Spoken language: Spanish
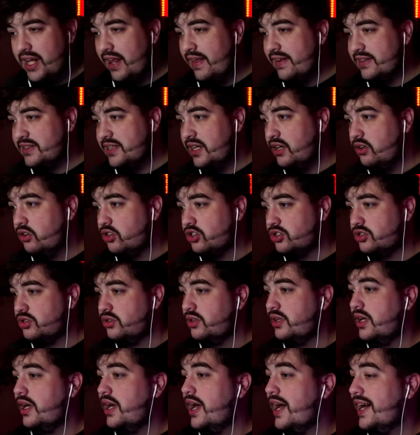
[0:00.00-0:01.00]
Y nada,
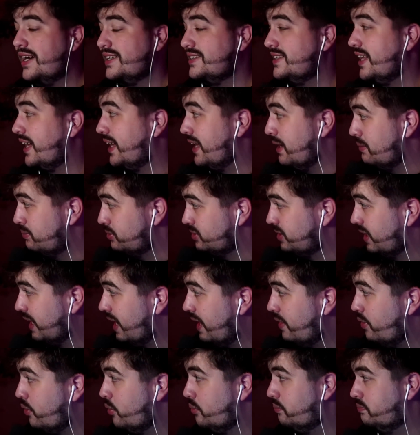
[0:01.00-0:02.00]
chicos, hasta aquí hemos
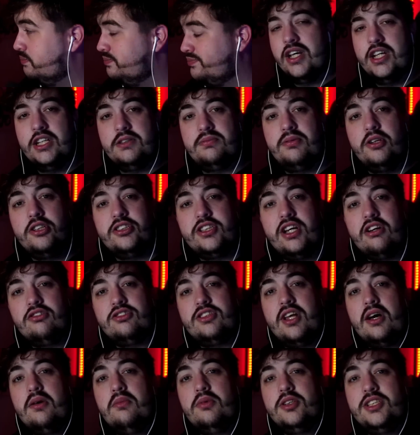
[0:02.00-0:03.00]
llegado. Espero que os haya
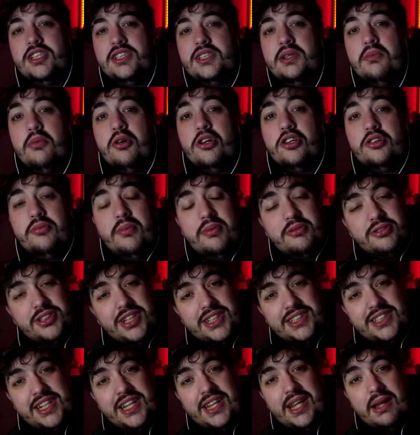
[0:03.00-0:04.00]
gustado muchísimo. Nos vemos
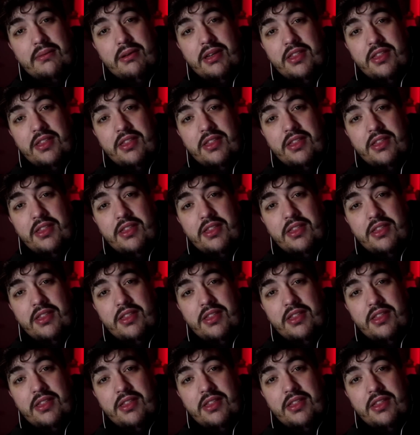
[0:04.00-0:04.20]
en el siguiente